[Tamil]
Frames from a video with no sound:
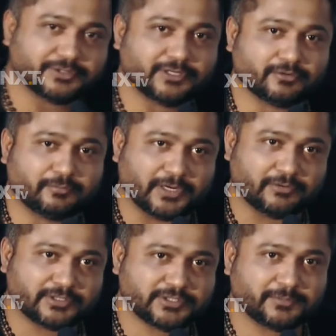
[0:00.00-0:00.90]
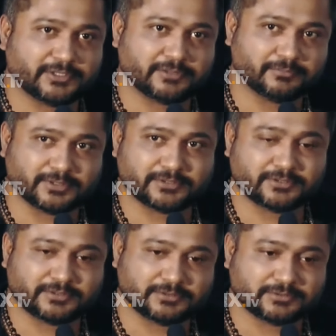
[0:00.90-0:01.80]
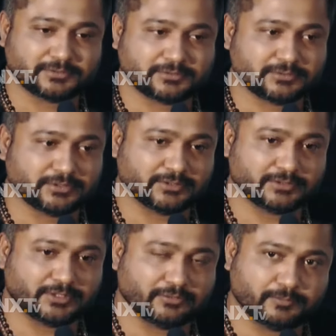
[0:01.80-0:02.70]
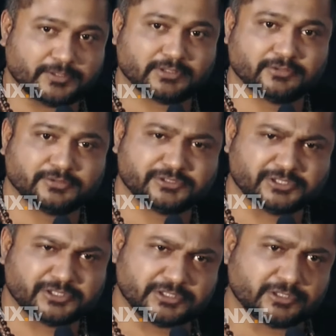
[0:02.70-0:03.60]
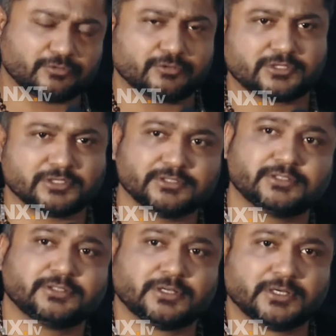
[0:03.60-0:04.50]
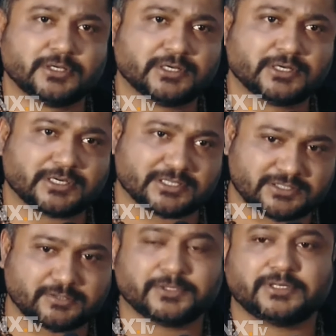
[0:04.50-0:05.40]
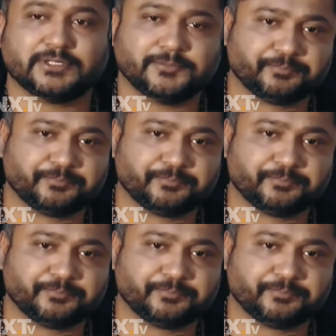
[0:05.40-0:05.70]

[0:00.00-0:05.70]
வந்து எனக்கு பல வருஷமாக நண்பர் தெலுங்கு படத்தில் வந்து சின்ன சின்ன ரோல்ஸ்லேருந்து கஷ்டப்பட்டு